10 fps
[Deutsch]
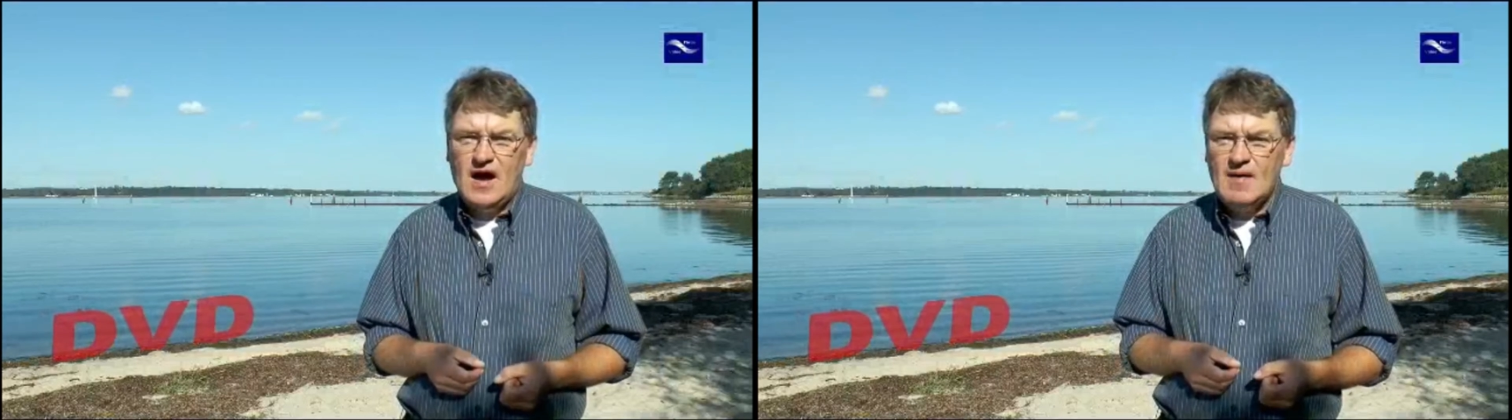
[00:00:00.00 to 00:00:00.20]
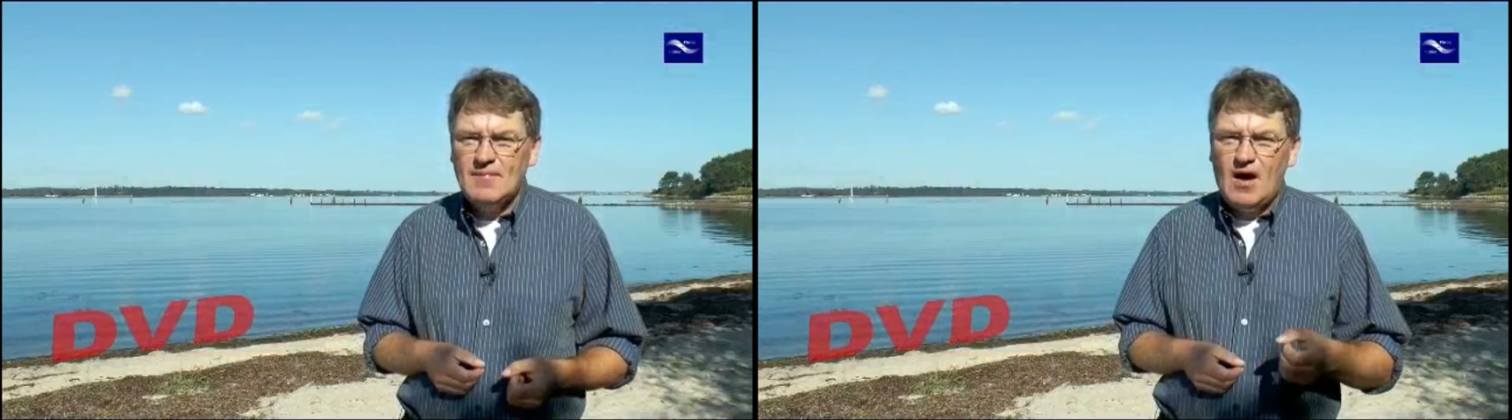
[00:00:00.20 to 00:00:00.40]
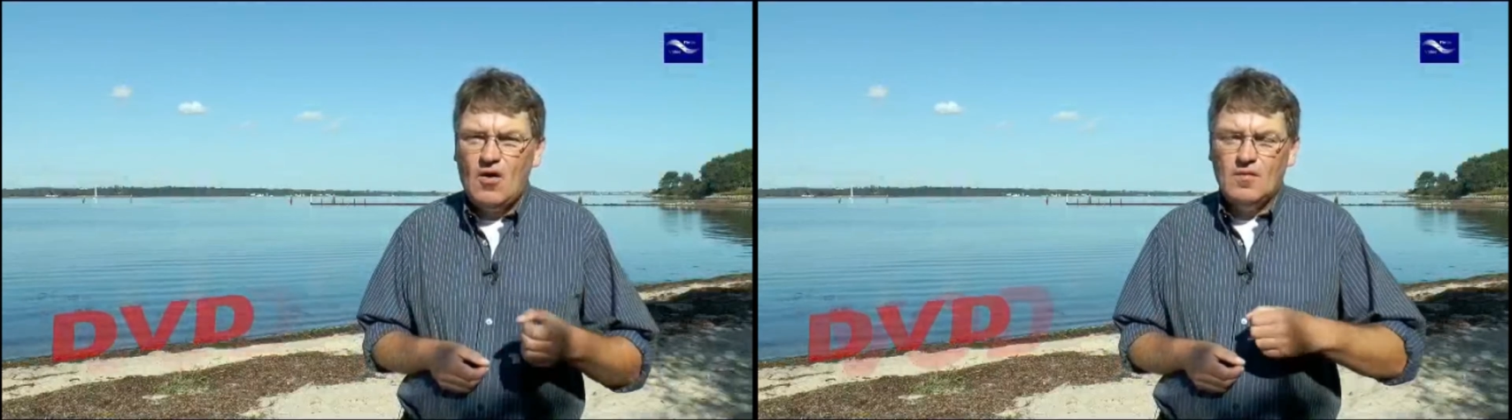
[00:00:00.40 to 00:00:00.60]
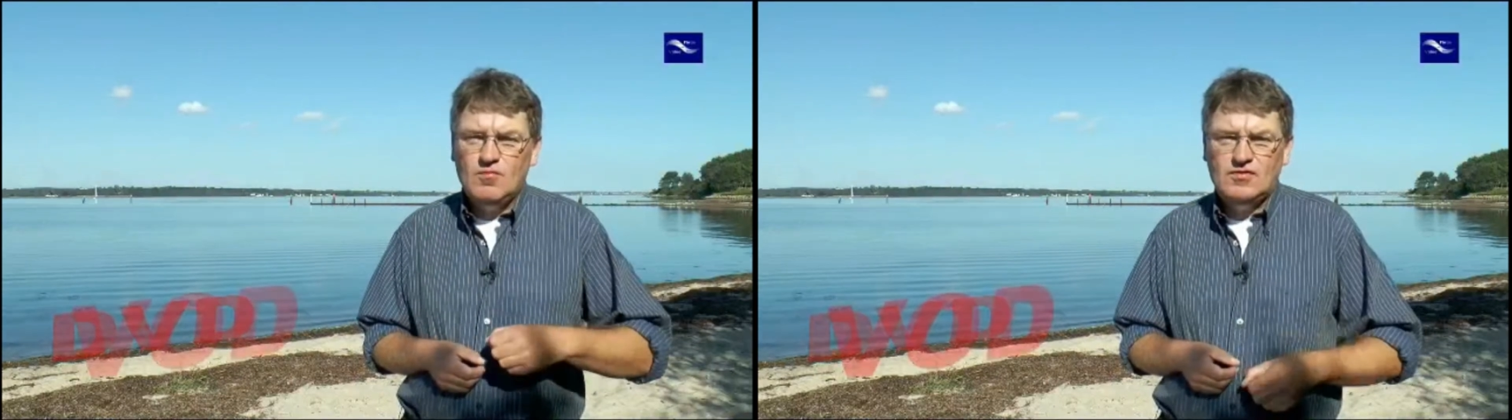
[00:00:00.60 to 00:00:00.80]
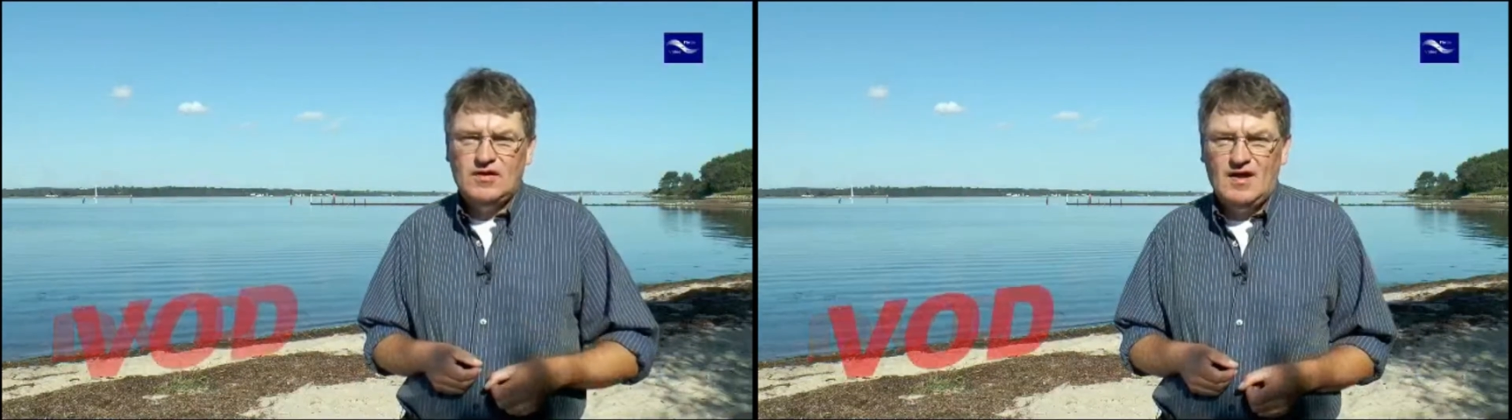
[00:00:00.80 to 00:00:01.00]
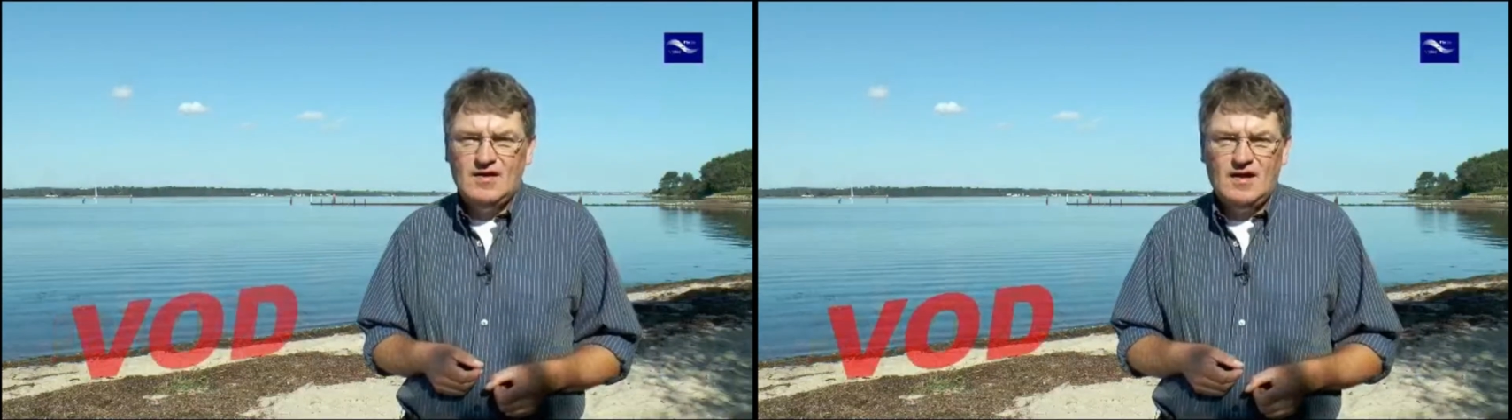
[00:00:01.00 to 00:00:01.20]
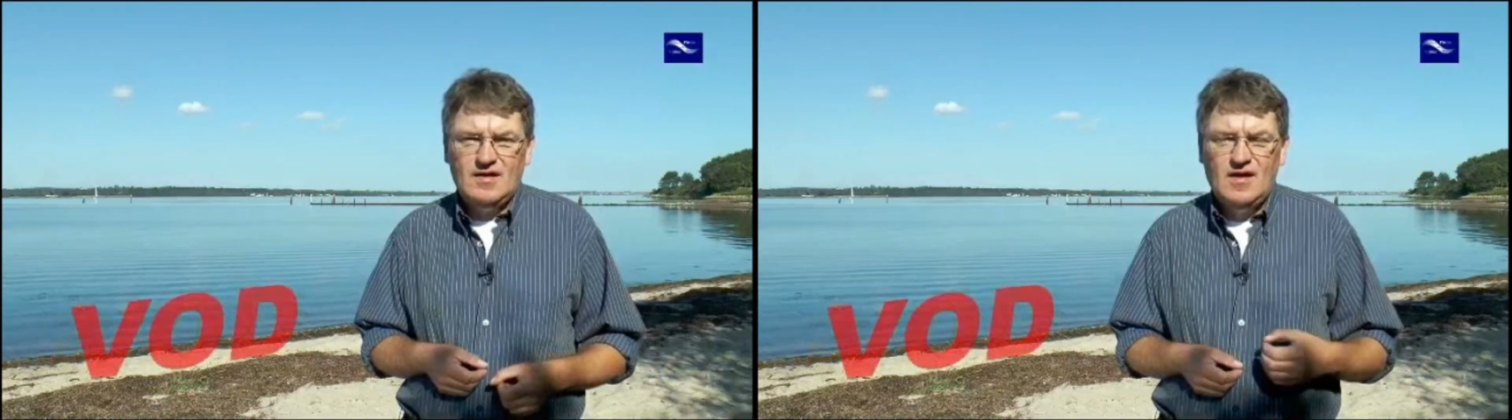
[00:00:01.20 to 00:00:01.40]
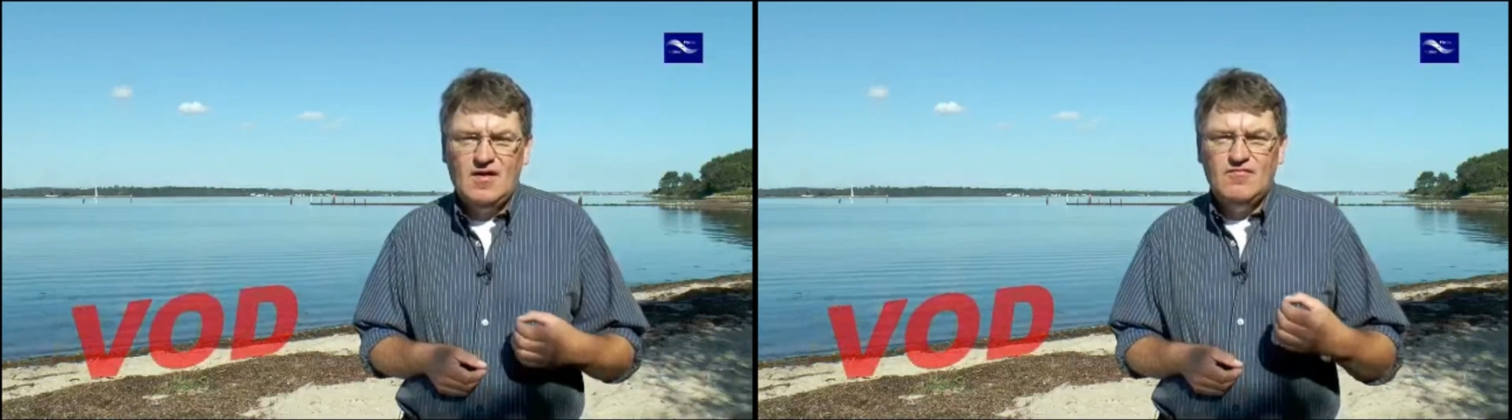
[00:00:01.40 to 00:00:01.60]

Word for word: aber auch im moderneren